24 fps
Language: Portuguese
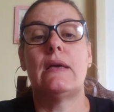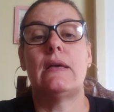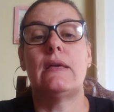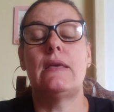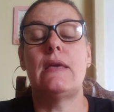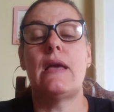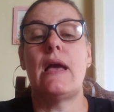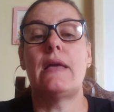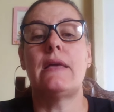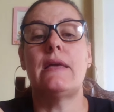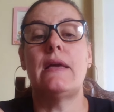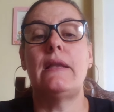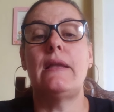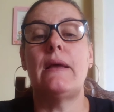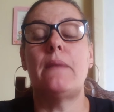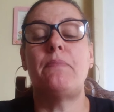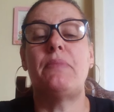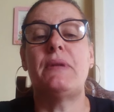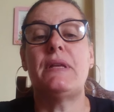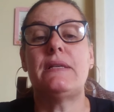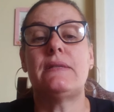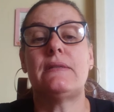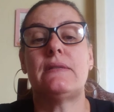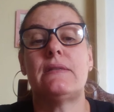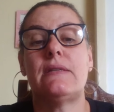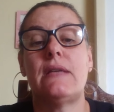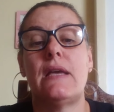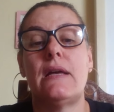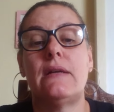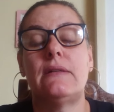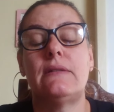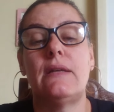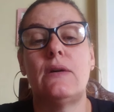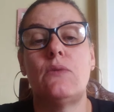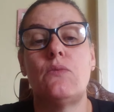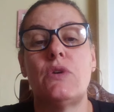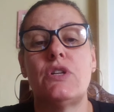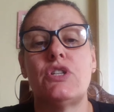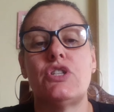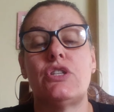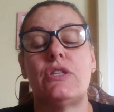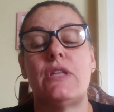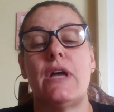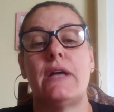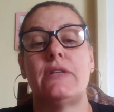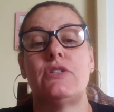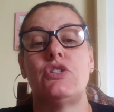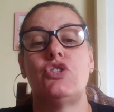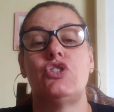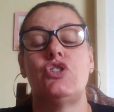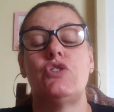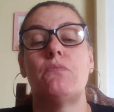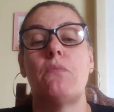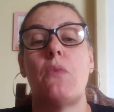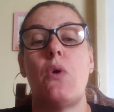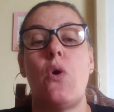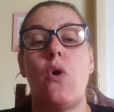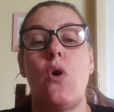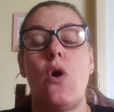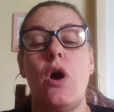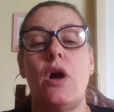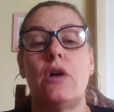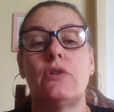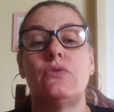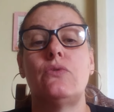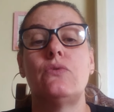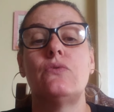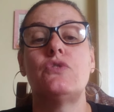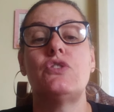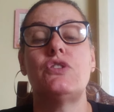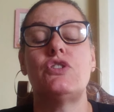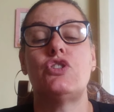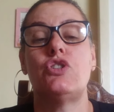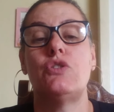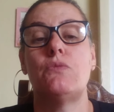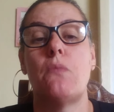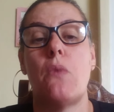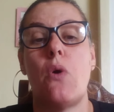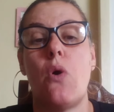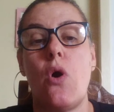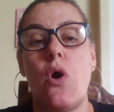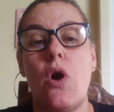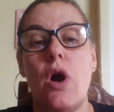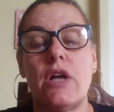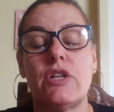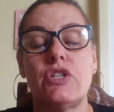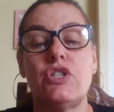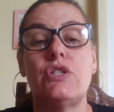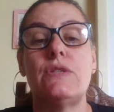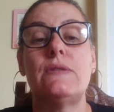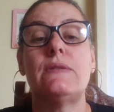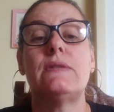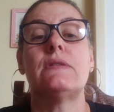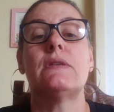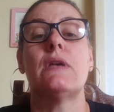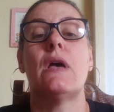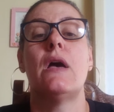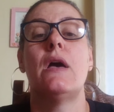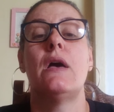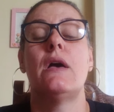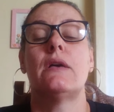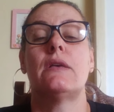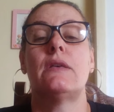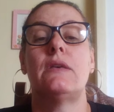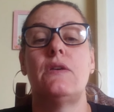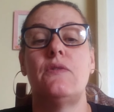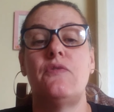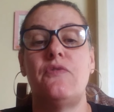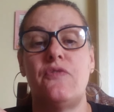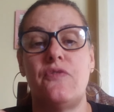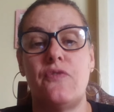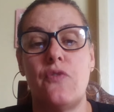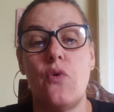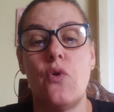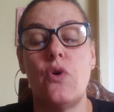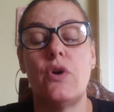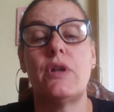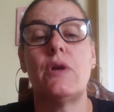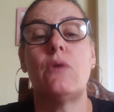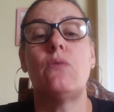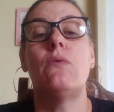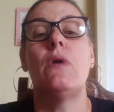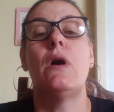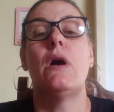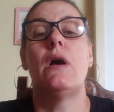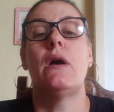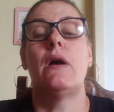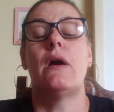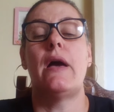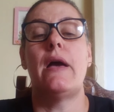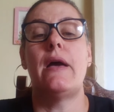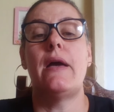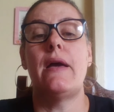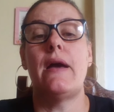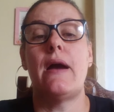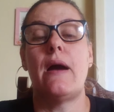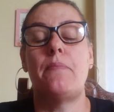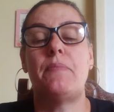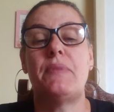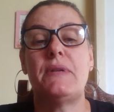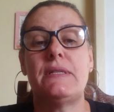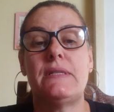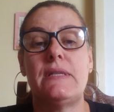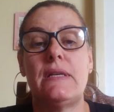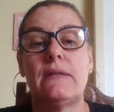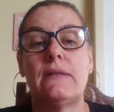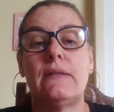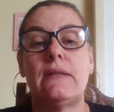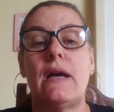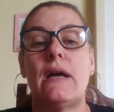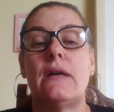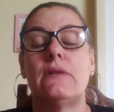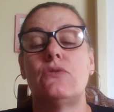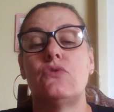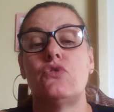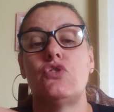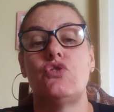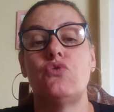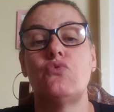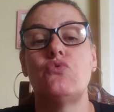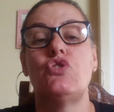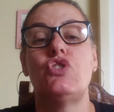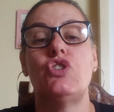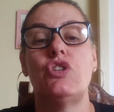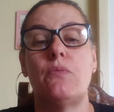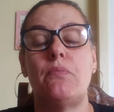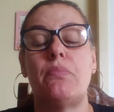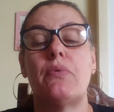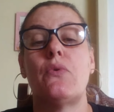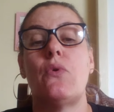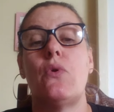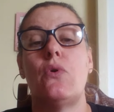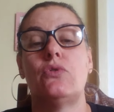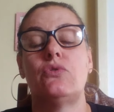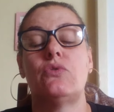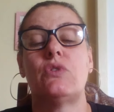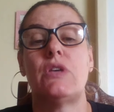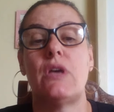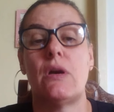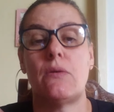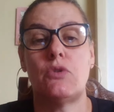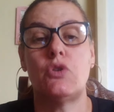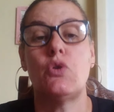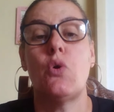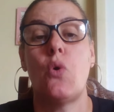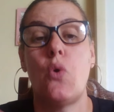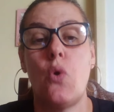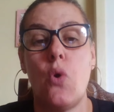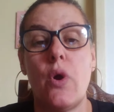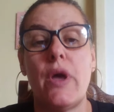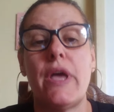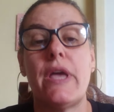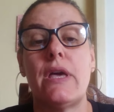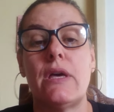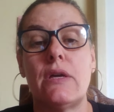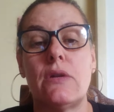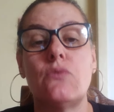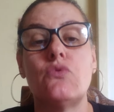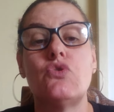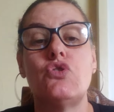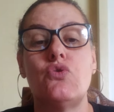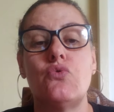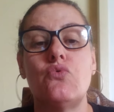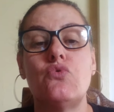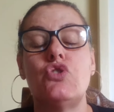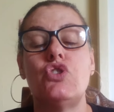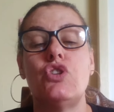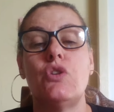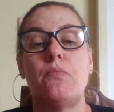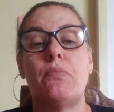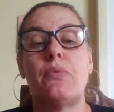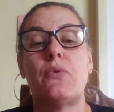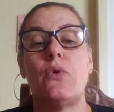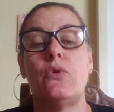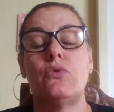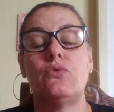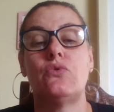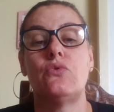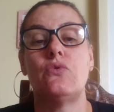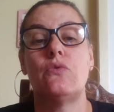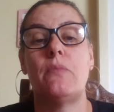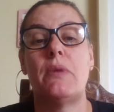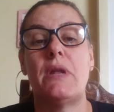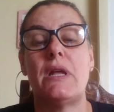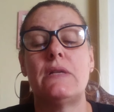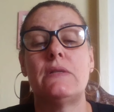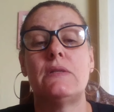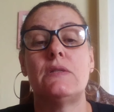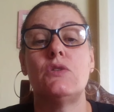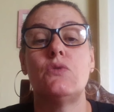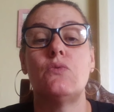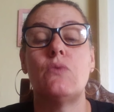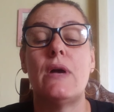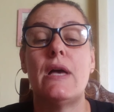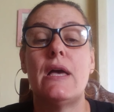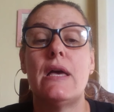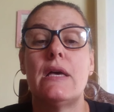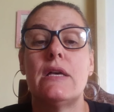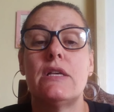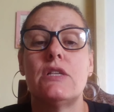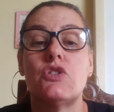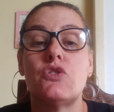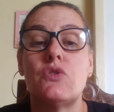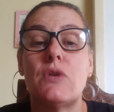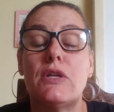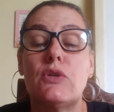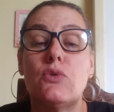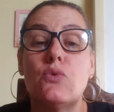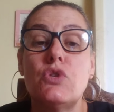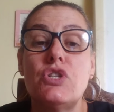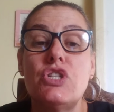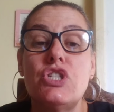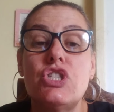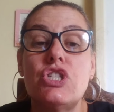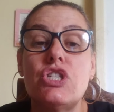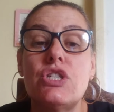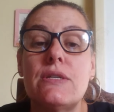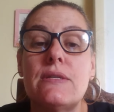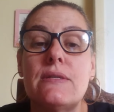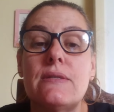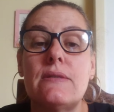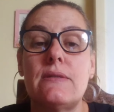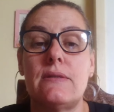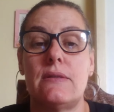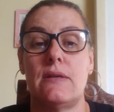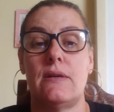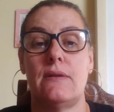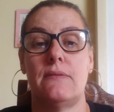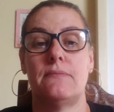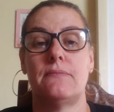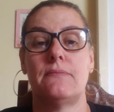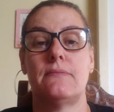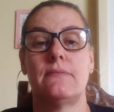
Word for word: E aí ele apresenta a quantidade de mortos, de mortes que foram é, apresentados de um dia para o outro, que, que ocorreram de um dia para o outro no Brasil. Isso é notícia.